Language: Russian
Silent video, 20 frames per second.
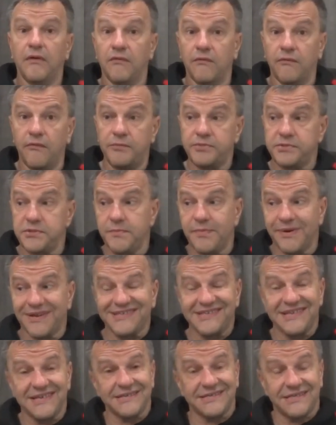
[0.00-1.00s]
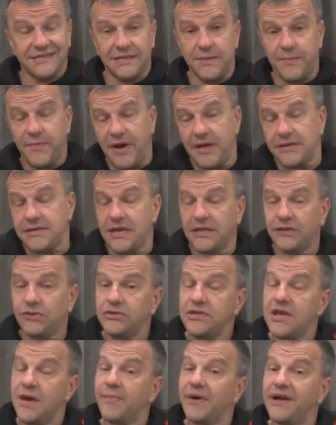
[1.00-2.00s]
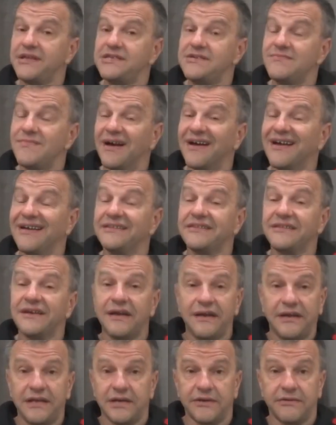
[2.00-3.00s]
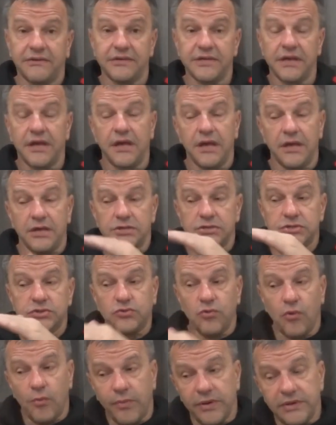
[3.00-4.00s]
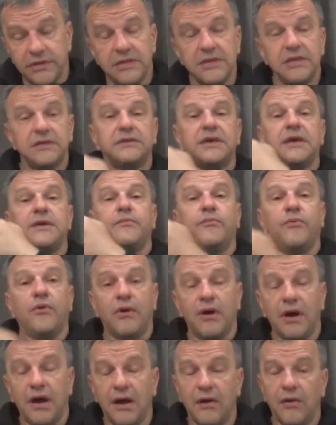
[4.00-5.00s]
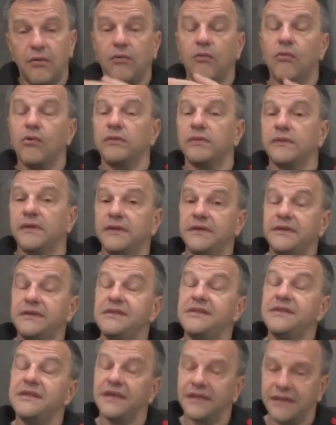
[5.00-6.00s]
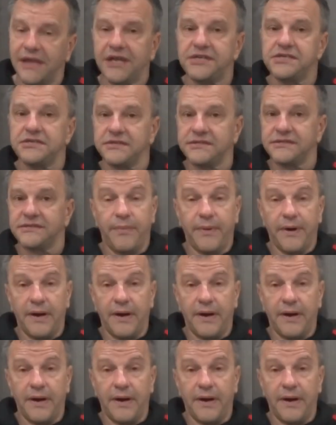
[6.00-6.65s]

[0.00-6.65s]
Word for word: В общем, процесс закипания необходимо контролировать, чтобы, не дай бог, он не начался.